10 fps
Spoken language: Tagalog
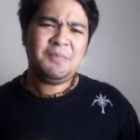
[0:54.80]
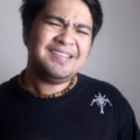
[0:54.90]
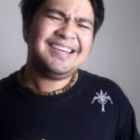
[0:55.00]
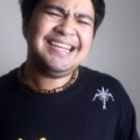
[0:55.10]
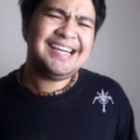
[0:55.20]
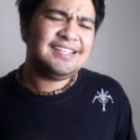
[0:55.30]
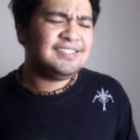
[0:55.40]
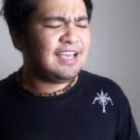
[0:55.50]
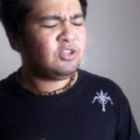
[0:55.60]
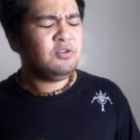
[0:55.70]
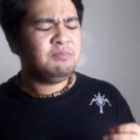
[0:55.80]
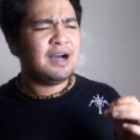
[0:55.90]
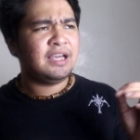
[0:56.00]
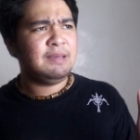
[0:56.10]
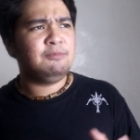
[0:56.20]
So basically guys, ito yung
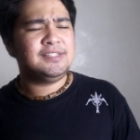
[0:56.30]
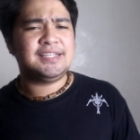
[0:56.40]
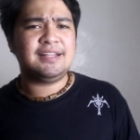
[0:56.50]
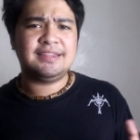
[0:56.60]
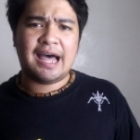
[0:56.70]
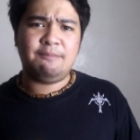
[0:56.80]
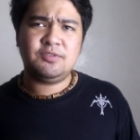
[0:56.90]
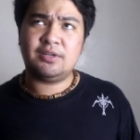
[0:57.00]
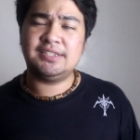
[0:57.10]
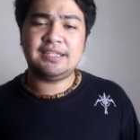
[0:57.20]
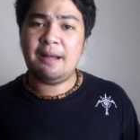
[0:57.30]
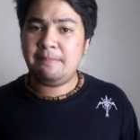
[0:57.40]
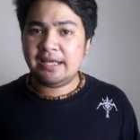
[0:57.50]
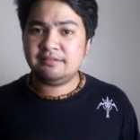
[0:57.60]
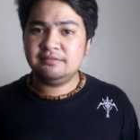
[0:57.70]
mga keyboard sa tabs or sa
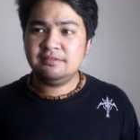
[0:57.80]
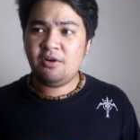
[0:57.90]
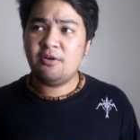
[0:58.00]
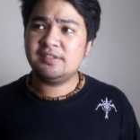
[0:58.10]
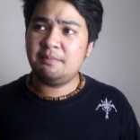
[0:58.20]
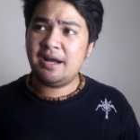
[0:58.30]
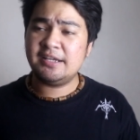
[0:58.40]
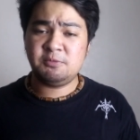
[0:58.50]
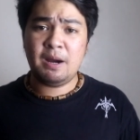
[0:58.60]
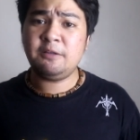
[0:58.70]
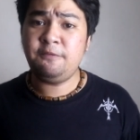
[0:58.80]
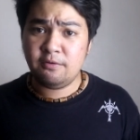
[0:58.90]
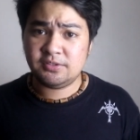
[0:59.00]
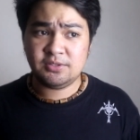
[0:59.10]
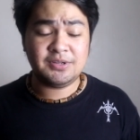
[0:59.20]
tablet or sa mga
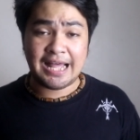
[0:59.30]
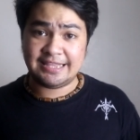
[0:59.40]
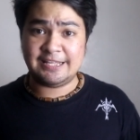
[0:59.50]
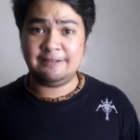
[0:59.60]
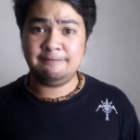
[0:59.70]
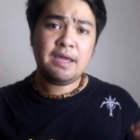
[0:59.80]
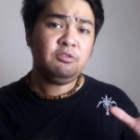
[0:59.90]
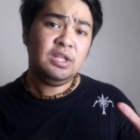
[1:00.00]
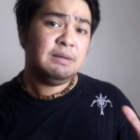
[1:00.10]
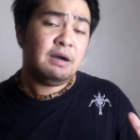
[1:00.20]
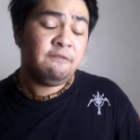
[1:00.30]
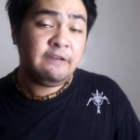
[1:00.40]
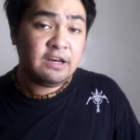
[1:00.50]
smartphones no natin. Meron din namang